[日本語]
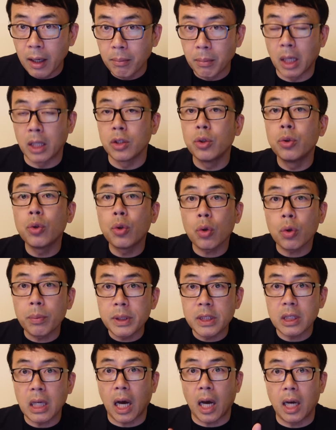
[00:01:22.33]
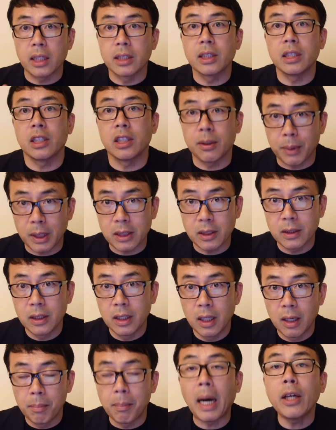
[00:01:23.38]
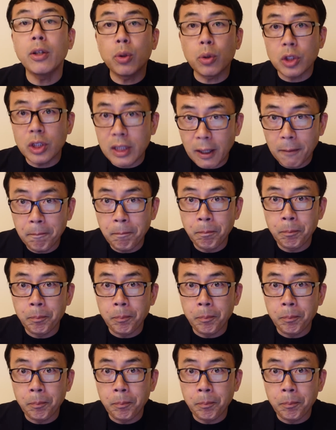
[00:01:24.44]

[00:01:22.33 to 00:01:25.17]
まあ入力ミスが発生してます。毎年ね。